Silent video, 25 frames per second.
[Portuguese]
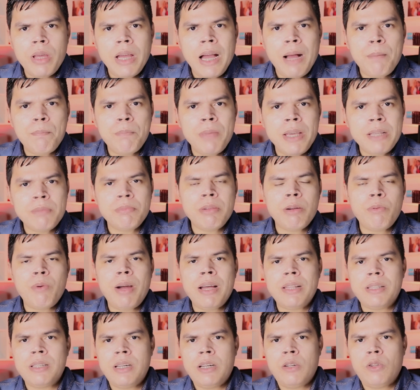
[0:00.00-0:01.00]
a mesma
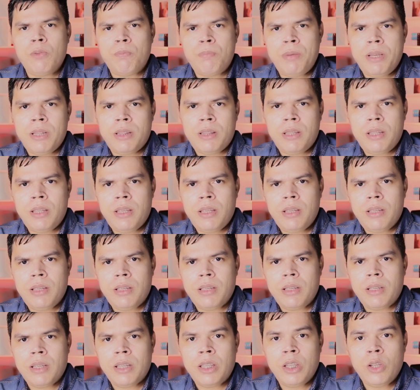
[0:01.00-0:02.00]
quadrilha do
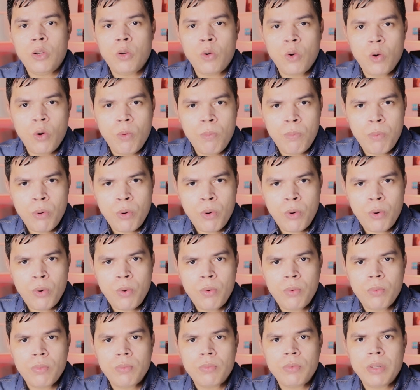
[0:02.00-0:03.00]
PT que
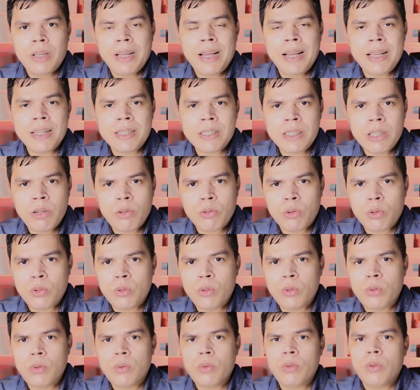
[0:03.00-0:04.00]
roubou,
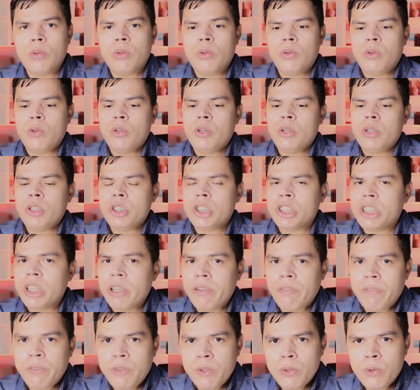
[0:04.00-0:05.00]
assaltou,
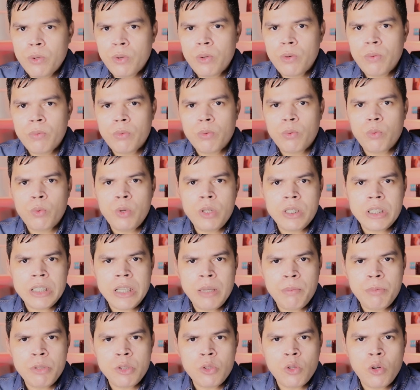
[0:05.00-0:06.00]
chefiou o
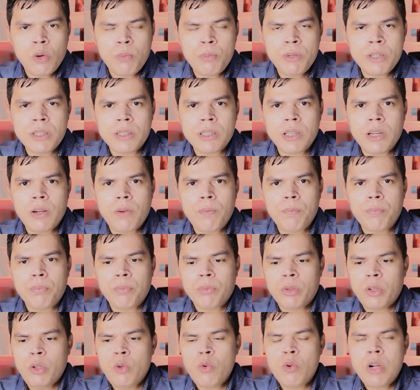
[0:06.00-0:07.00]
esquema de corrupção.
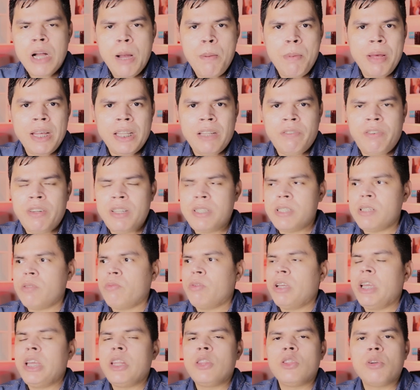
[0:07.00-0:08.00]
E o camarada fala assim:
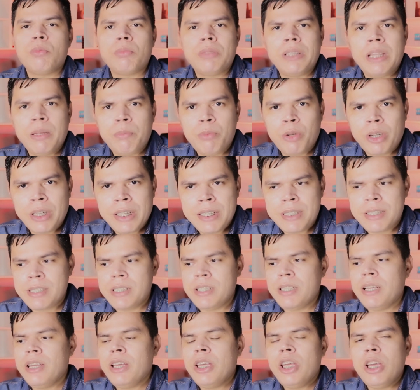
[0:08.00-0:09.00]
não, em nome da
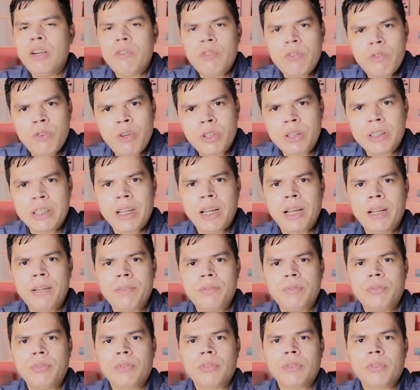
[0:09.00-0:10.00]
democracia, eu vou
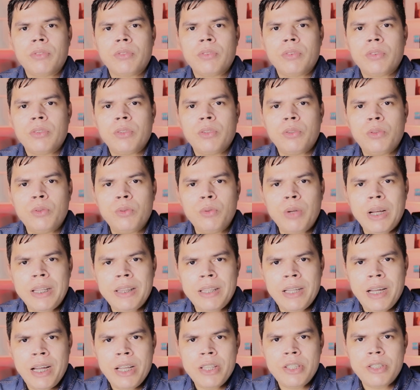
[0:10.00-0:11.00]
votar no
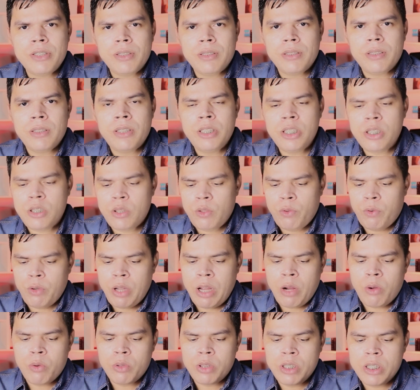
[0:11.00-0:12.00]
Haddad. Isso
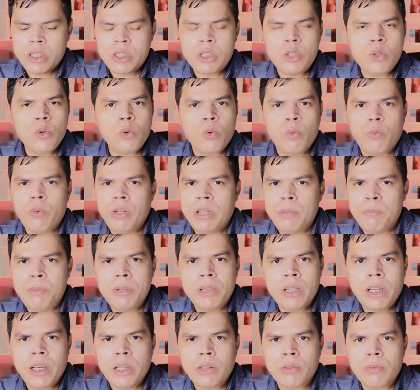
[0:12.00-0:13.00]
aconteceu com Felipe
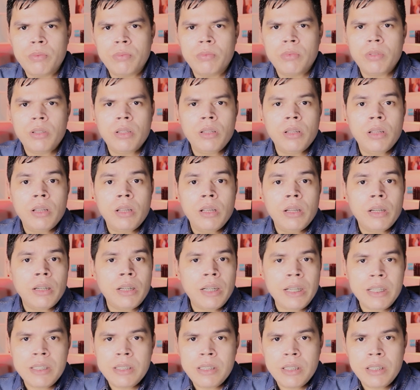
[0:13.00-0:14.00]
Neto,
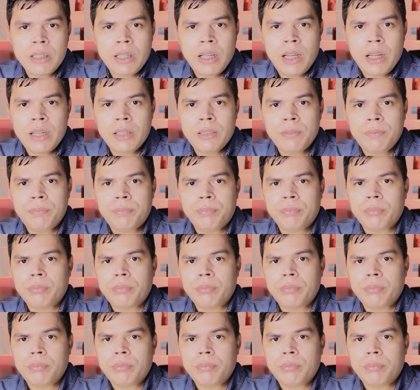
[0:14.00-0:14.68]
Castanhari,